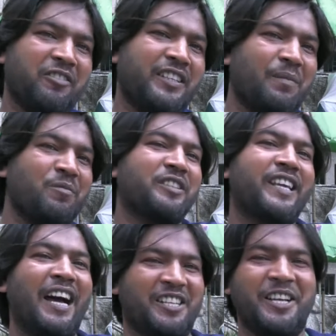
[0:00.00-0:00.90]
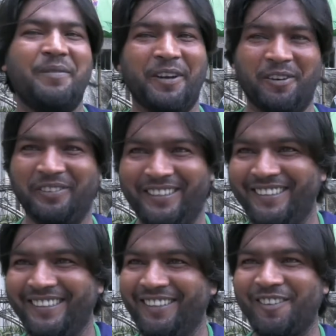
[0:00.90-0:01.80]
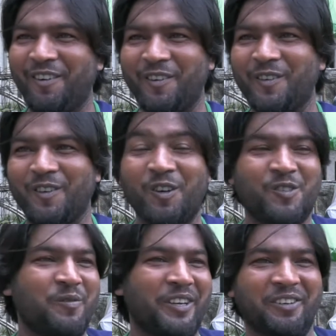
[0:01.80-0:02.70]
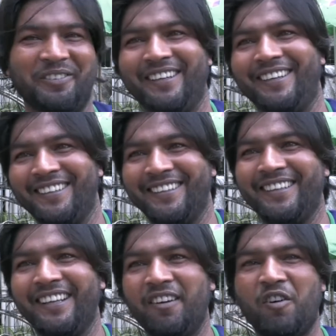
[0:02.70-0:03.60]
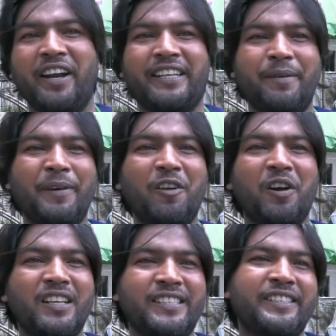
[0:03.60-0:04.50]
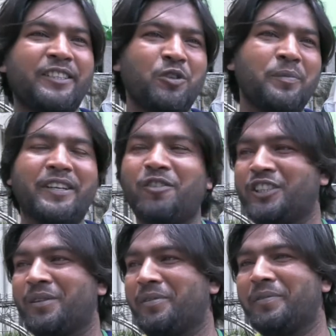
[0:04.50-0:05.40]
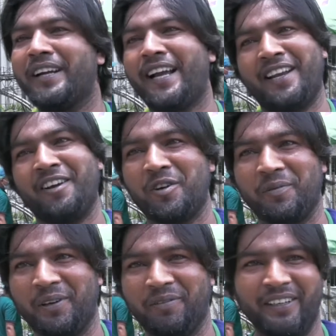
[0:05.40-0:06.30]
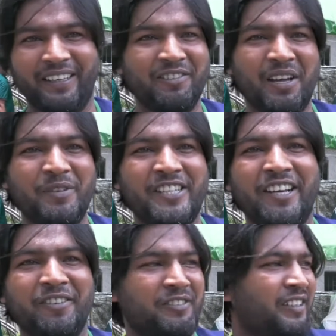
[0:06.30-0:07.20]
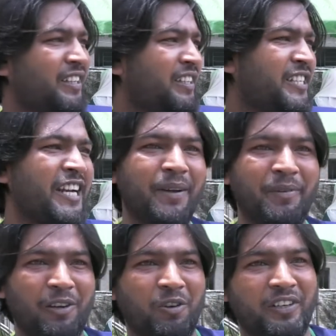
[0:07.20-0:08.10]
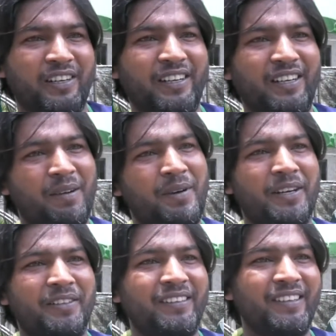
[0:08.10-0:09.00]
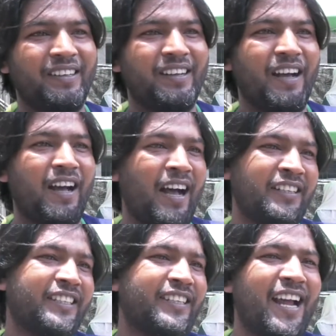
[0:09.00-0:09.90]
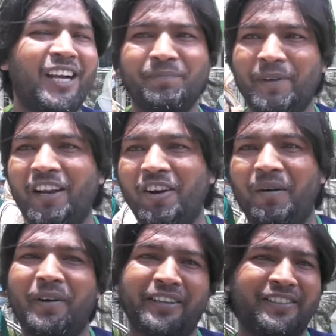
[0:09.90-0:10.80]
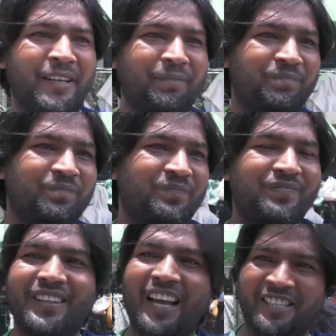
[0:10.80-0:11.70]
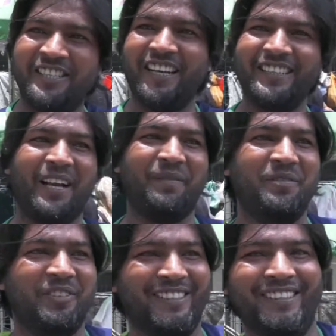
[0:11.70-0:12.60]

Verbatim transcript: কেন তার মুখ দিয়ে হাসিয়ে বের হবে তখনও কষ্ট বের হবে না অনেক টাইপের লোক আছে যে দুই মিনিট কথা বলবে কান্না করে ফেলবে কিন্তু আমি সেই সেই টাইপের লোক না আমার হাজারটা আঘাত পাইলেও আমার সেম হাসিটাই থাকবে মুখে